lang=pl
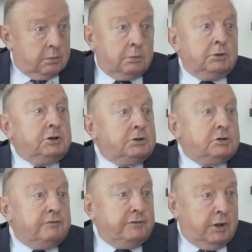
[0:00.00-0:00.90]
nic
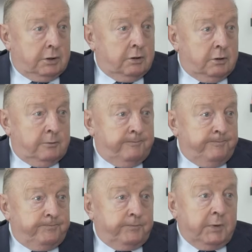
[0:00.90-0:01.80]
dziwnego,
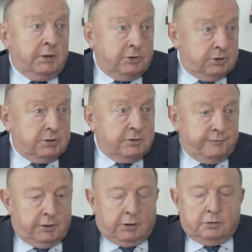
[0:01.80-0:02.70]
nic
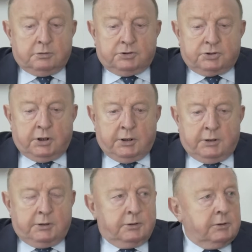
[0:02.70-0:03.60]
dziwnego,
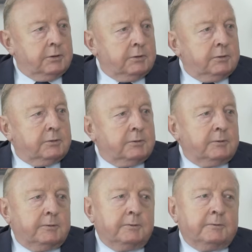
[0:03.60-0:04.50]
że
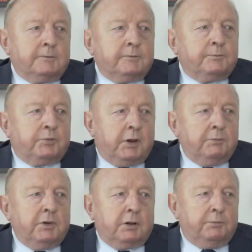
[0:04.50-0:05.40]
y,
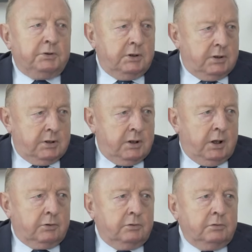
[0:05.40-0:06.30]
premier
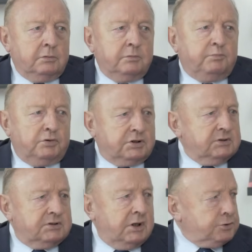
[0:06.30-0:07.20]
Netanyahu
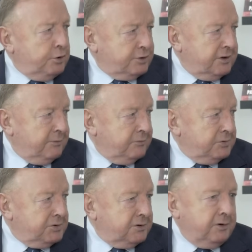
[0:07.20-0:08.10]
poszedł za ciosem,
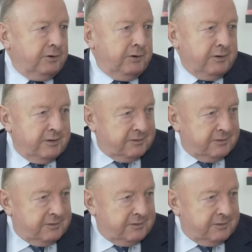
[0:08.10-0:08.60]
skoro